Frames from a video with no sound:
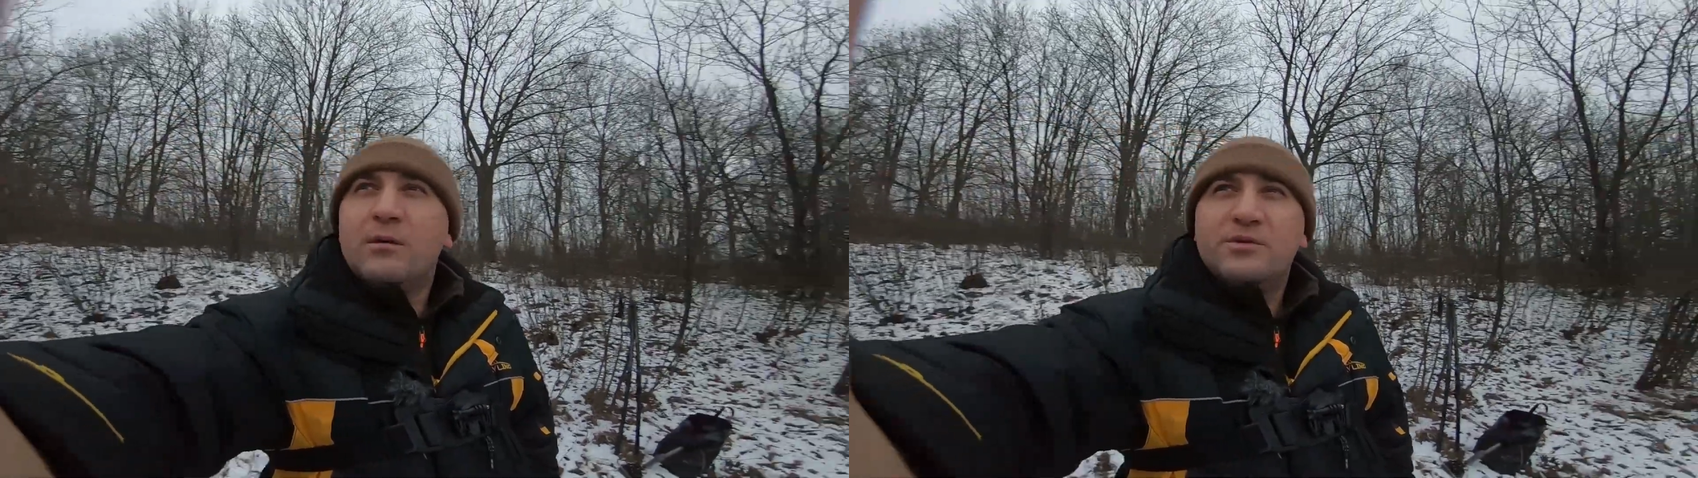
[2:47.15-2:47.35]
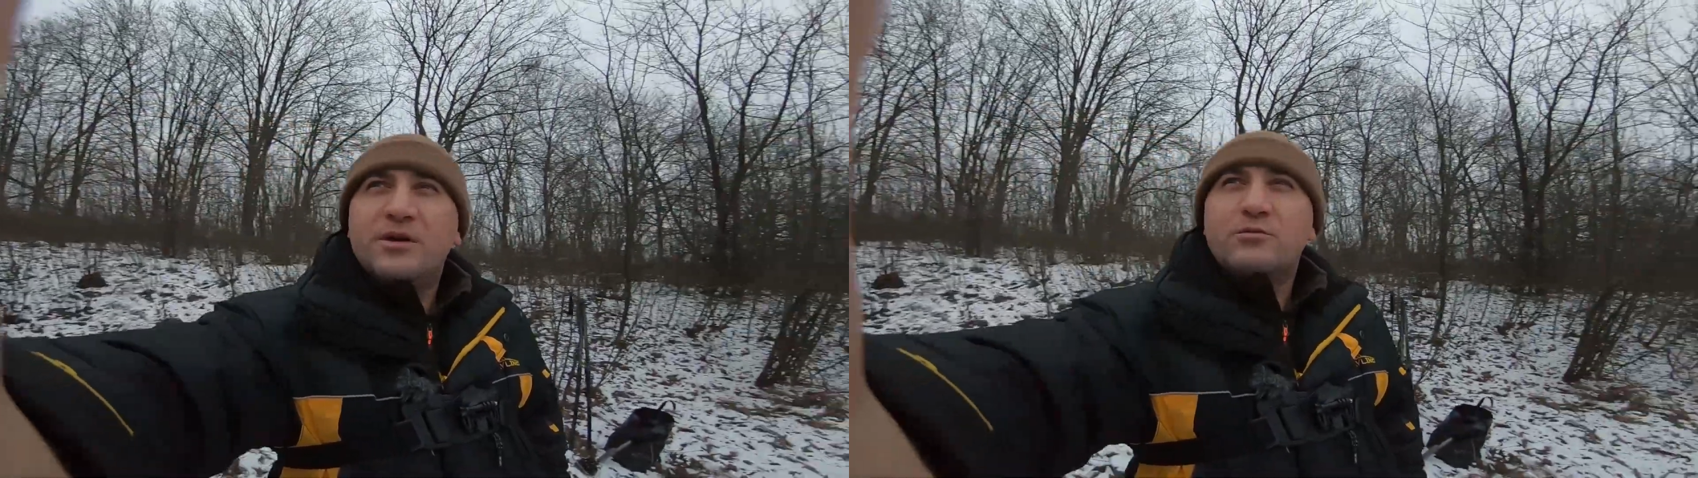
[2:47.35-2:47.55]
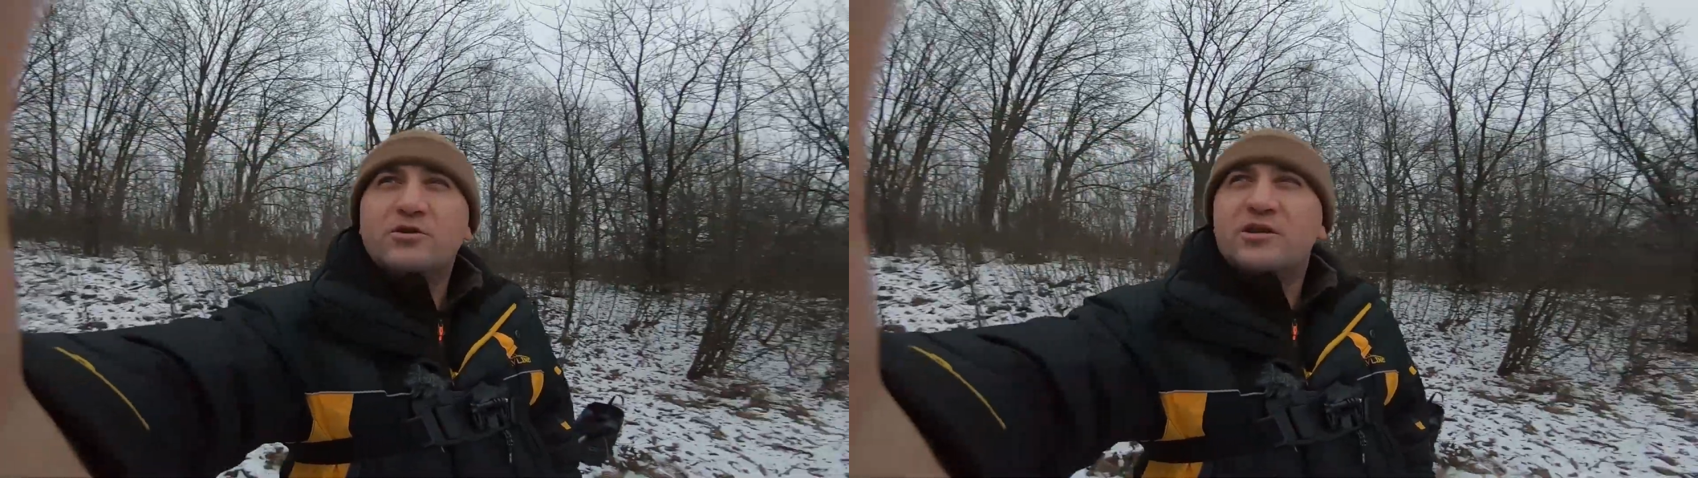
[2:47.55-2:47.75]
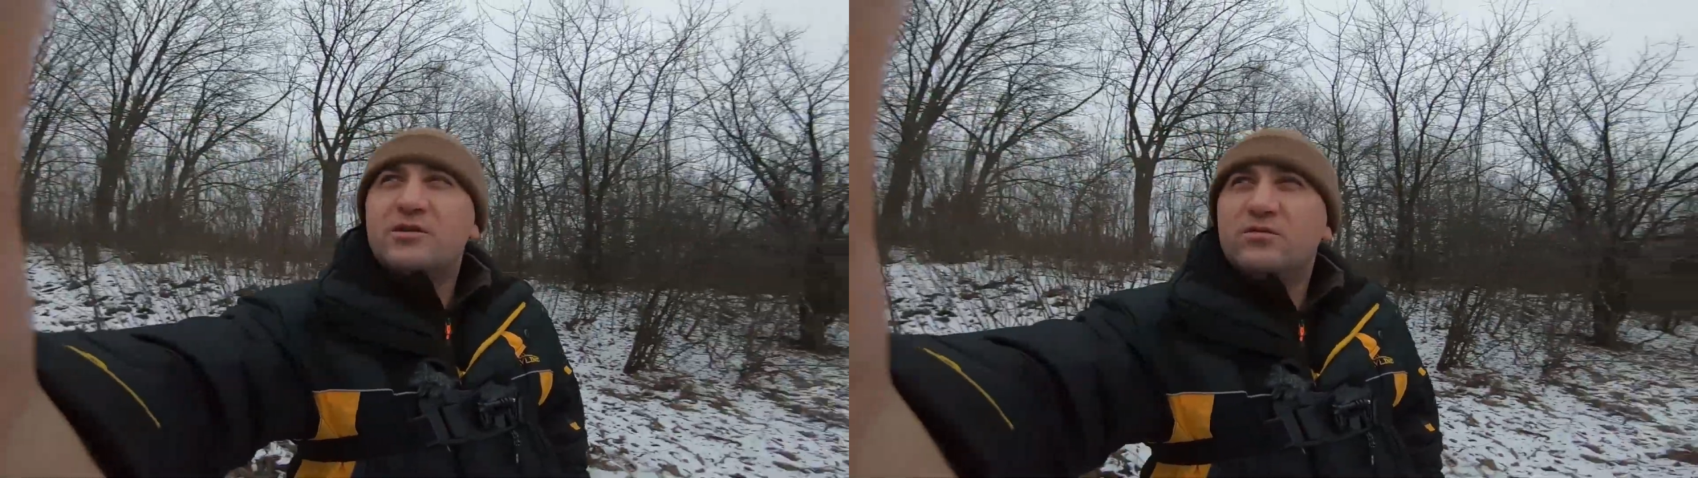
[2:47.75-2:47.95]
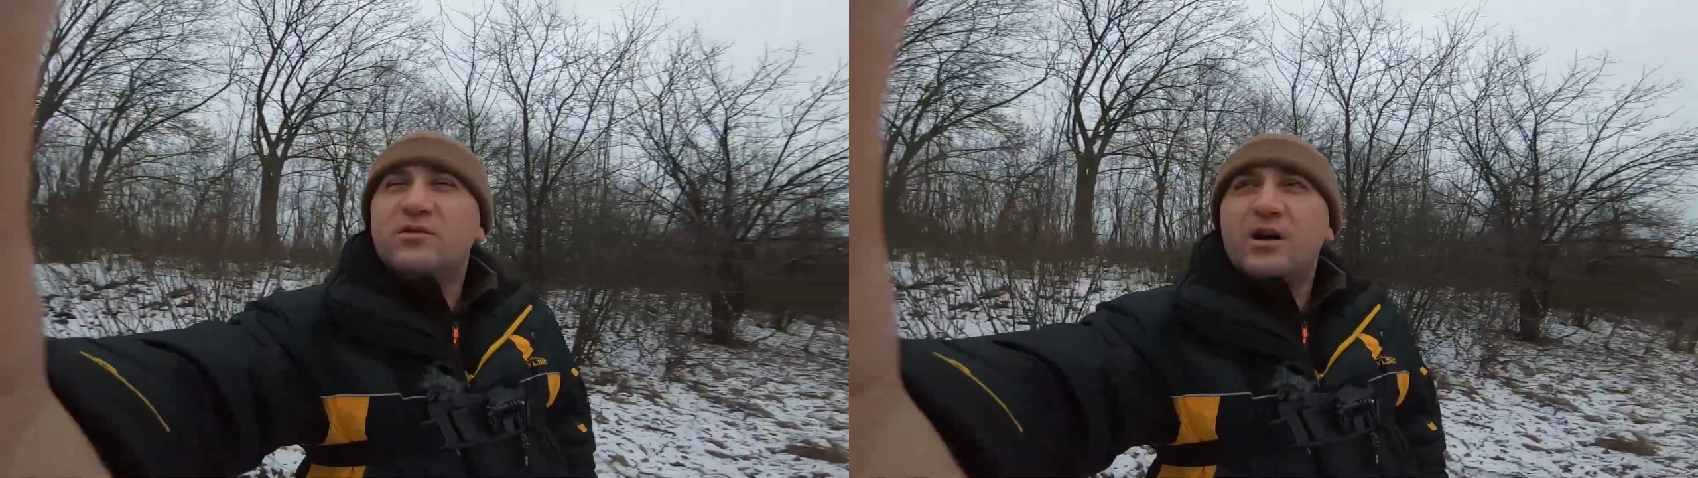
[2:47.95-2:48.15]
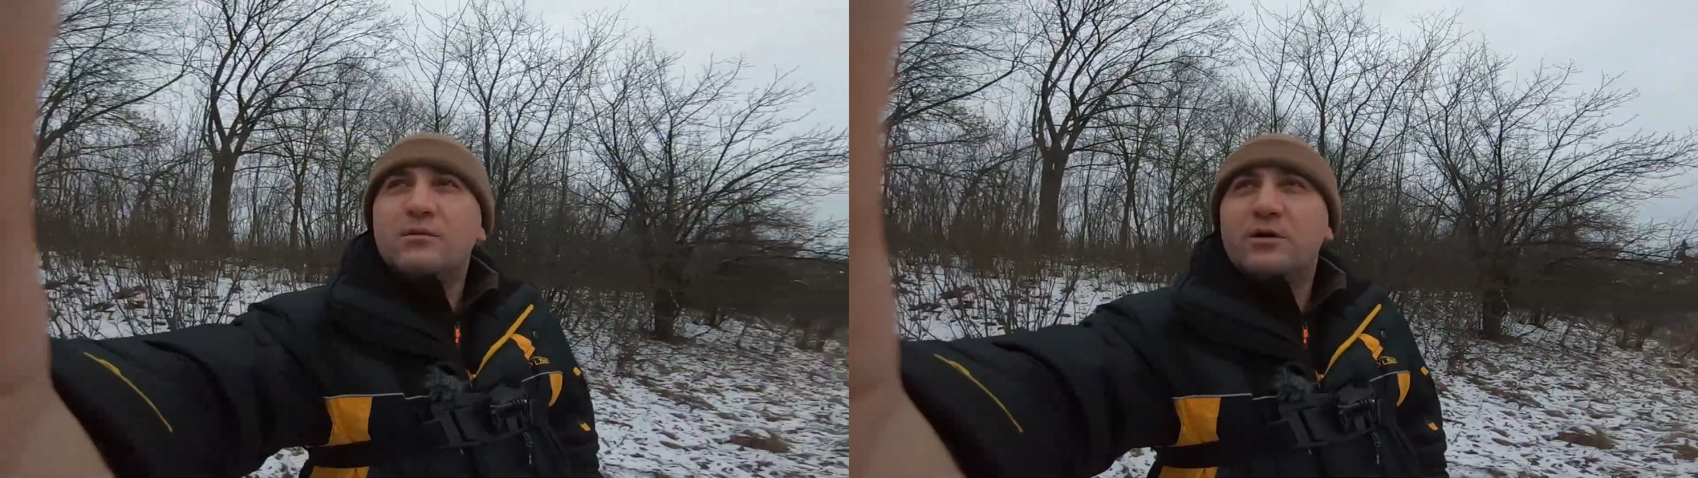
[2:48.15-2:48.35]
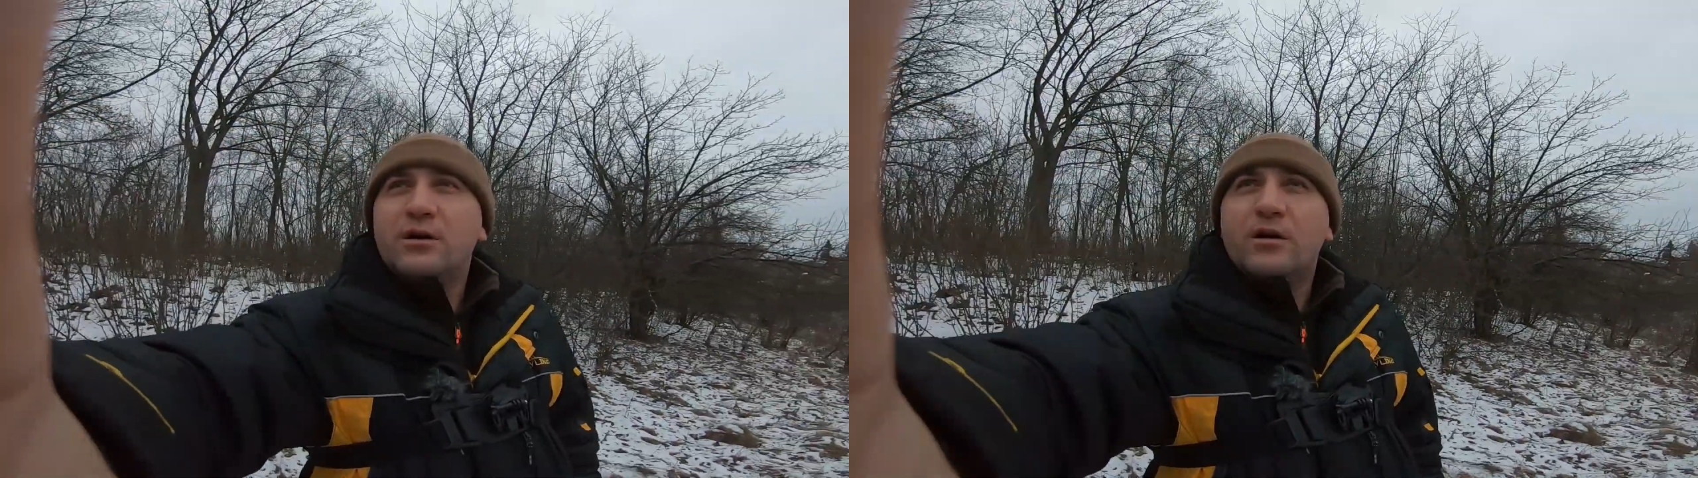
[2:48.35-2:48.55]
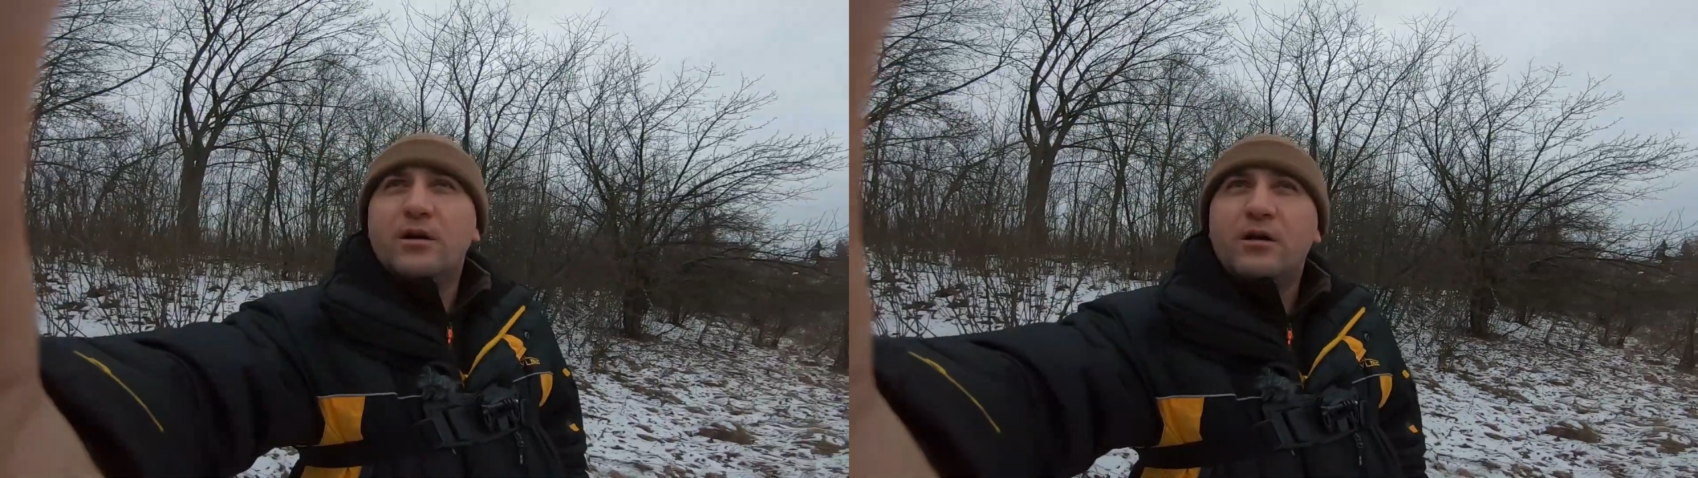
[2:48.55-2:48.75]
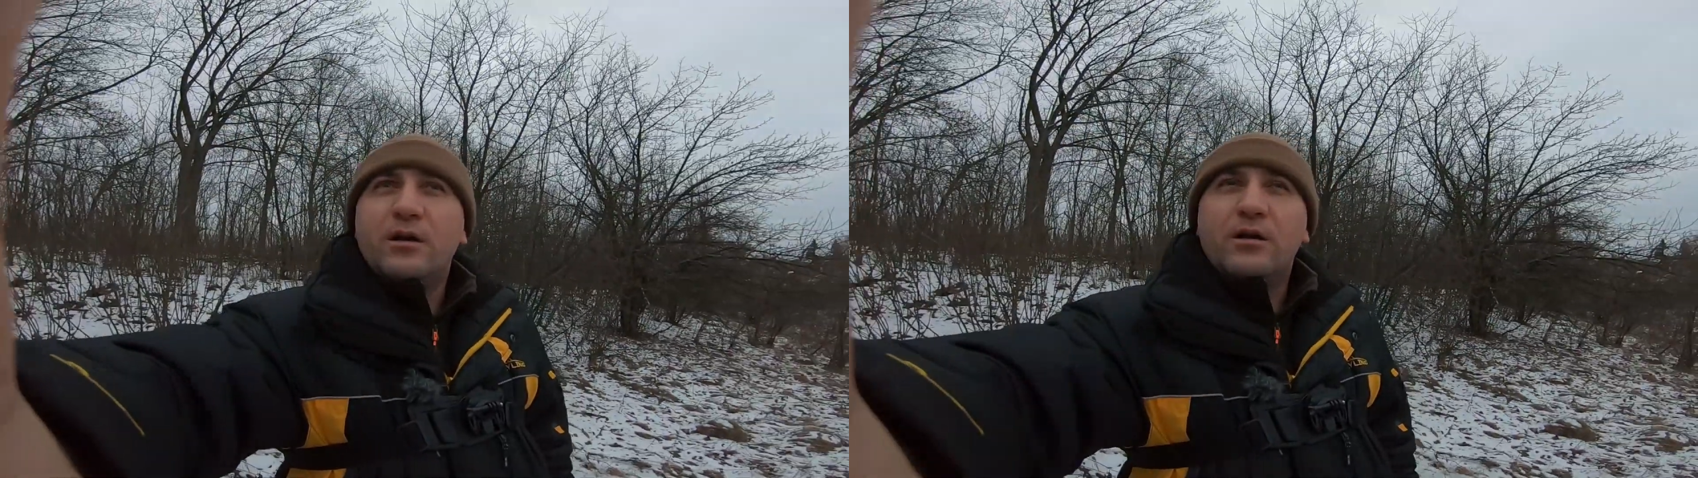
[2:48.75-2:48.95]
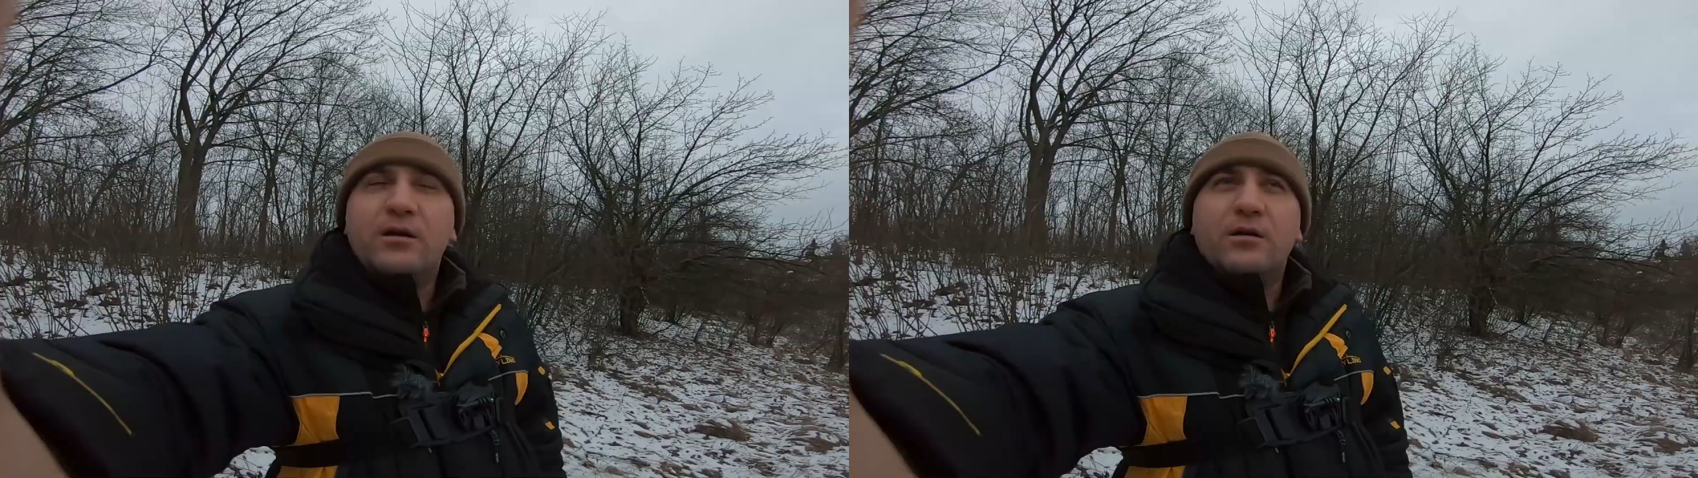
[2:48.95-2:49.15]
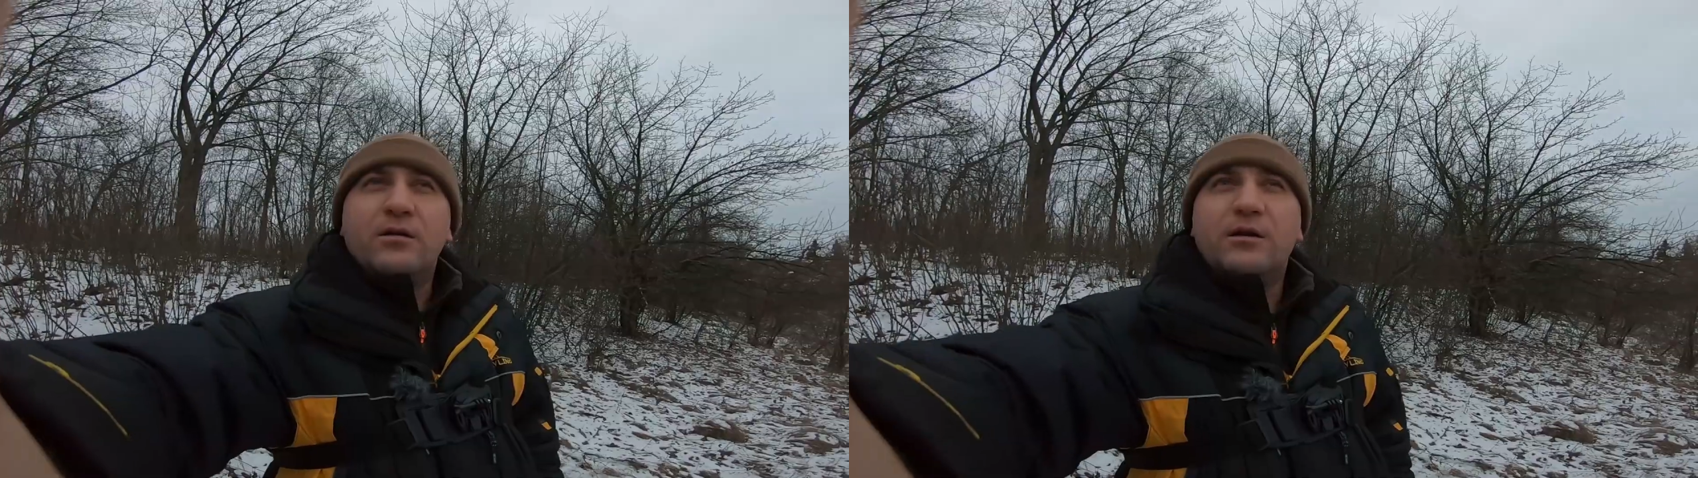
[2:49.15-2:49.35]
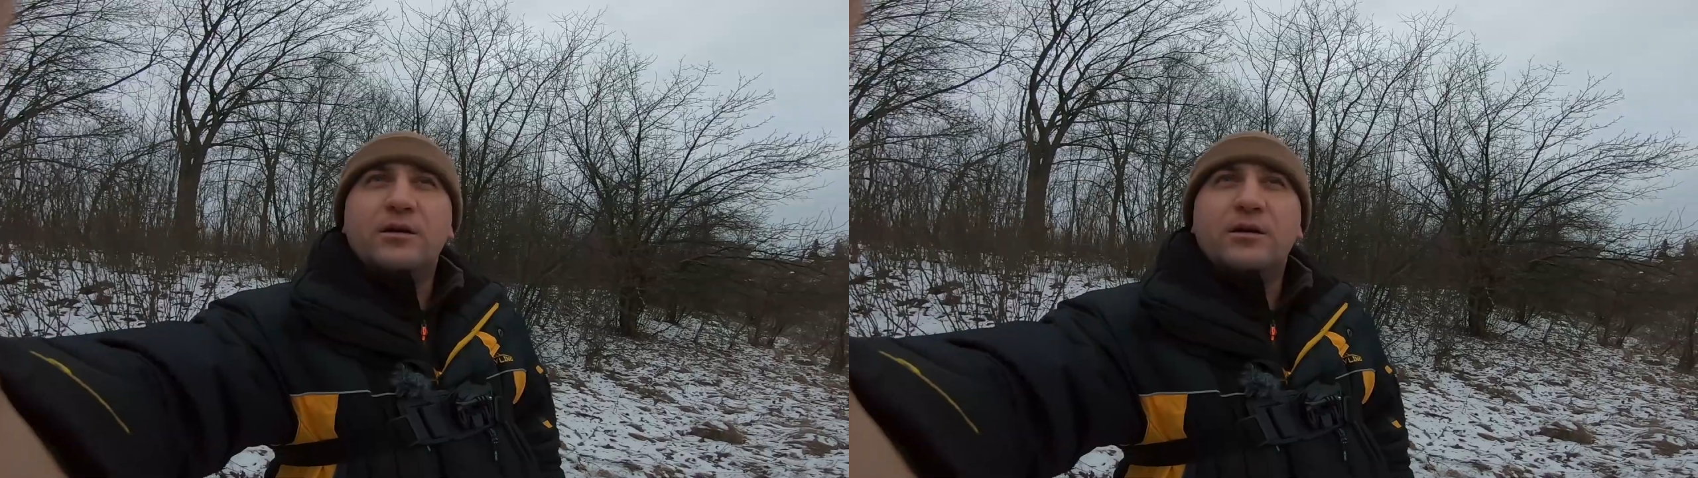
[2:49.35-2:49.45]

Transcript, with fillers: потому что, ну, как бы э,